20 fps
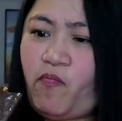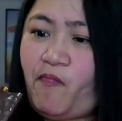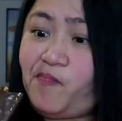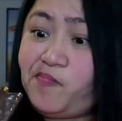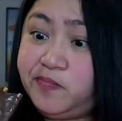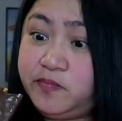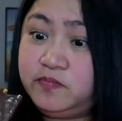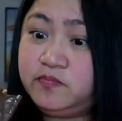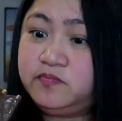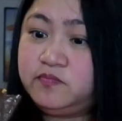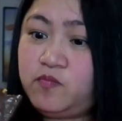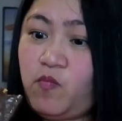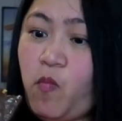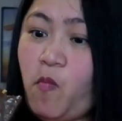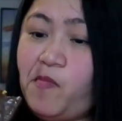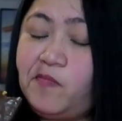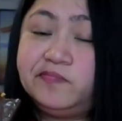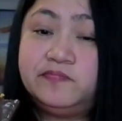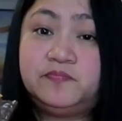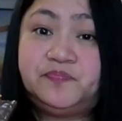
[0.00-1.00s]

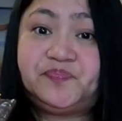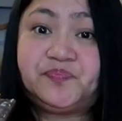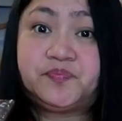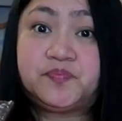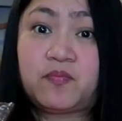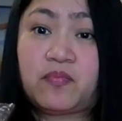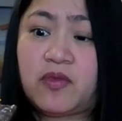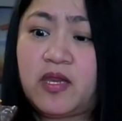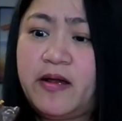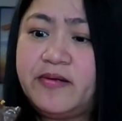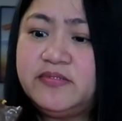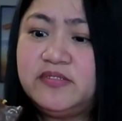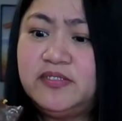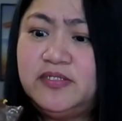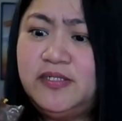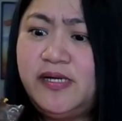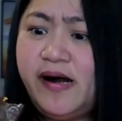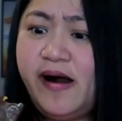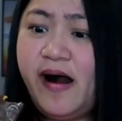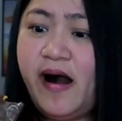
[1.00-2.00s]
Mmm.
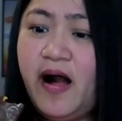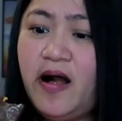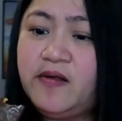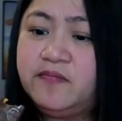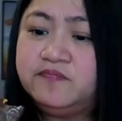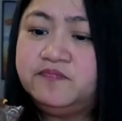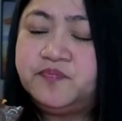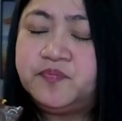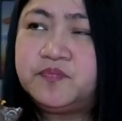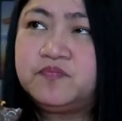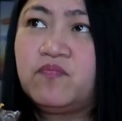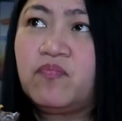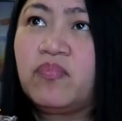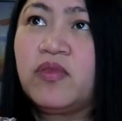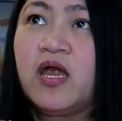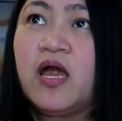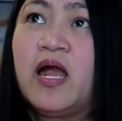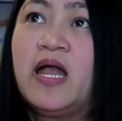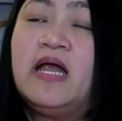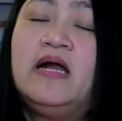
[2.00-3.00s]
Masarap.
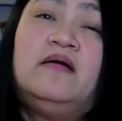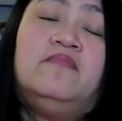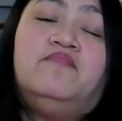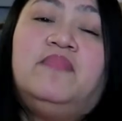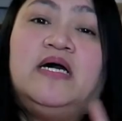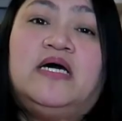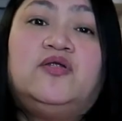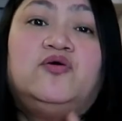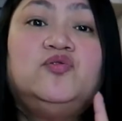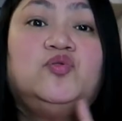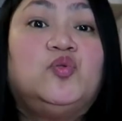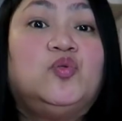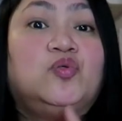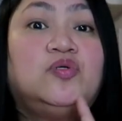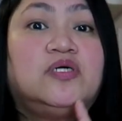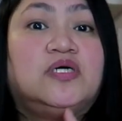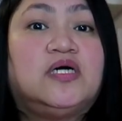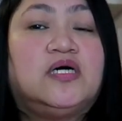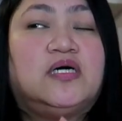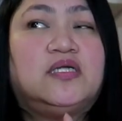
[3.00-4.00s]
Meron
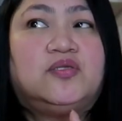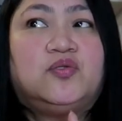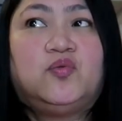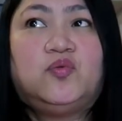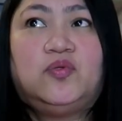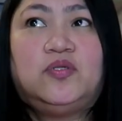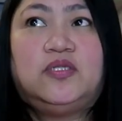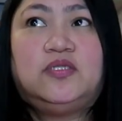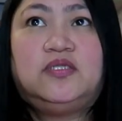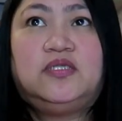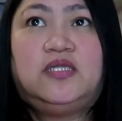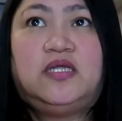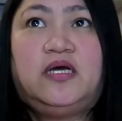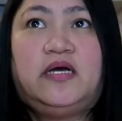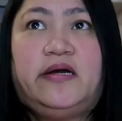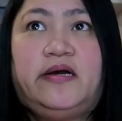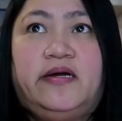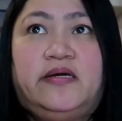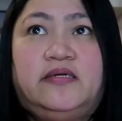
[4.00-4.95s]
tong katulad na